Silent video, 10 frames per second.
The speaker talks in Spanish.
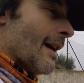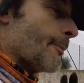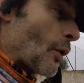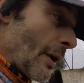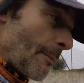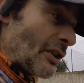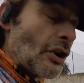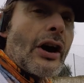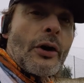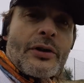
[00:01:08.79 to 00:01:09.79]
Por respeto
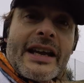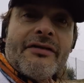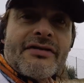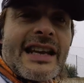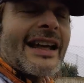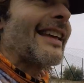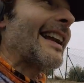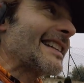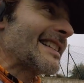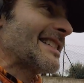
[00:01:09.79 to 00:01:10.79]
a la audiencia de
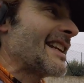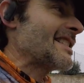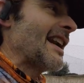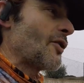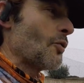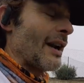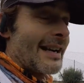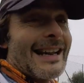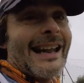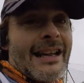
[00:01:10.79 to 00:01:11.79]
RT3 Trail Runner,
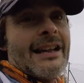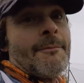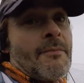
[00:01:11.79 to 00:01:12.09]
que,